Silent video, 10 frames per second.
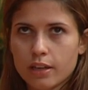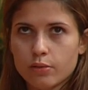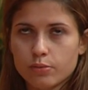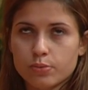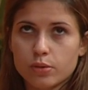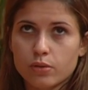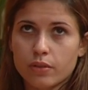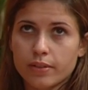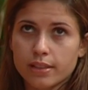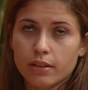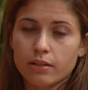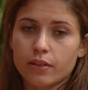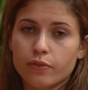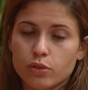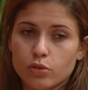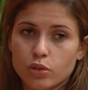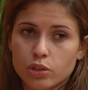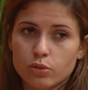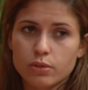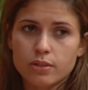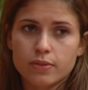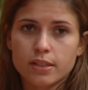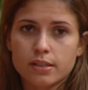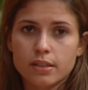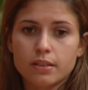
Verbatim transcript: Eu preciso conversar com ela. Ele falou isso hoje duas vezes.